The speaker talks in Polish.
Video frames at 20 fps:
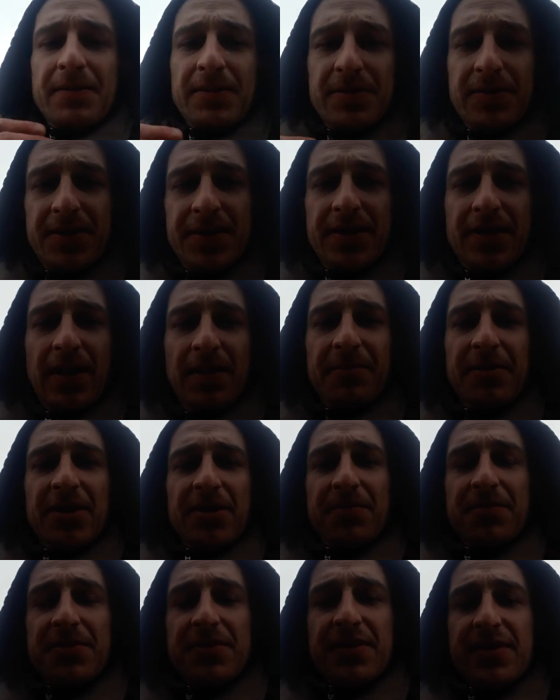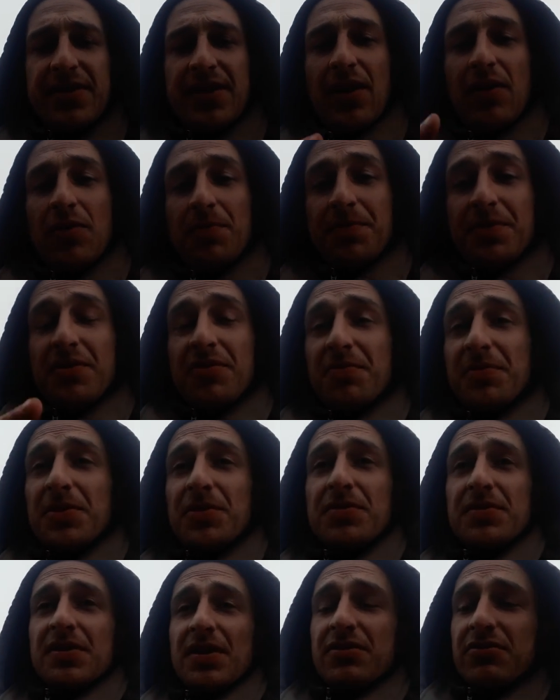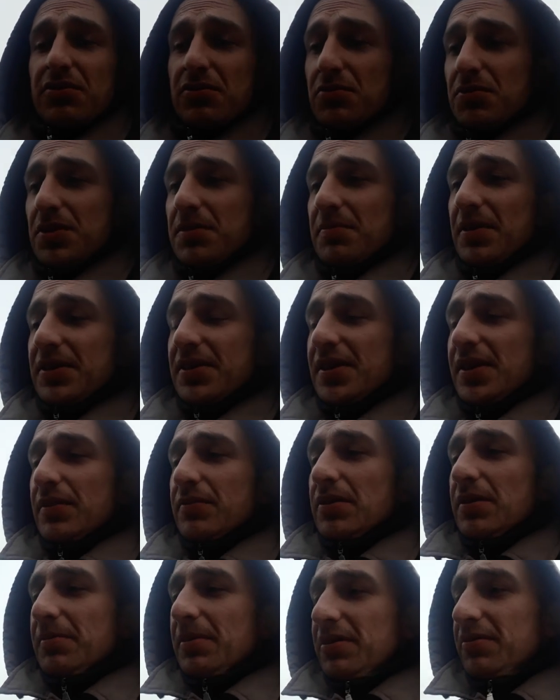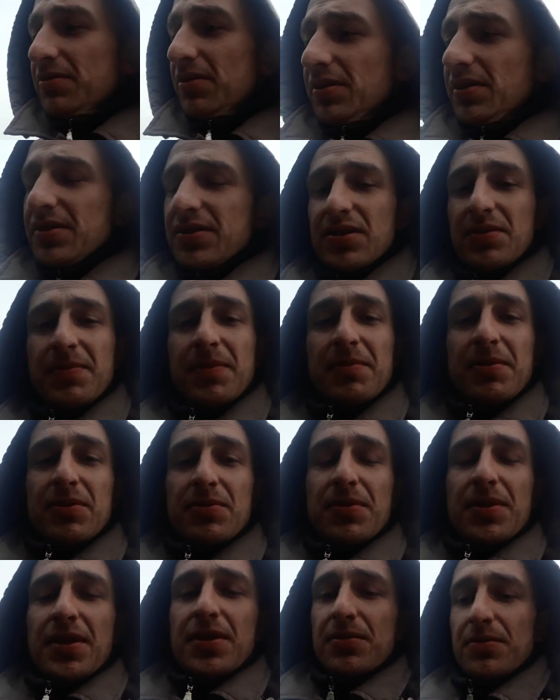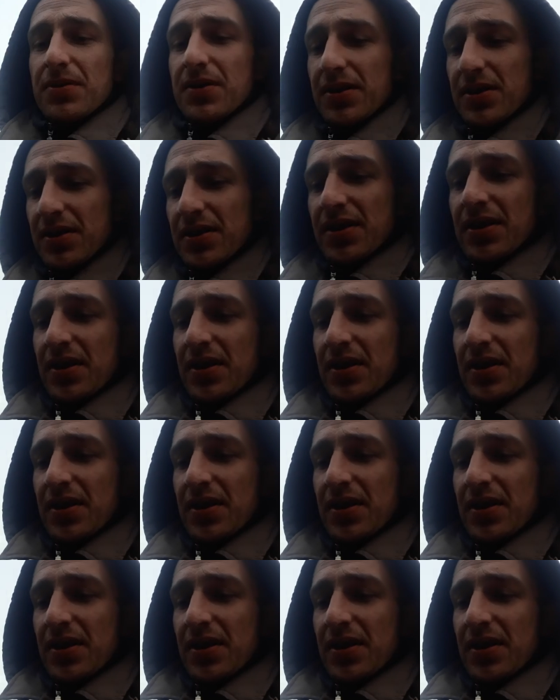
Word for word: no kilka minut mi zostało, 5 minut, także długi materiał nie będzie, nie zrobimy długiej rundy.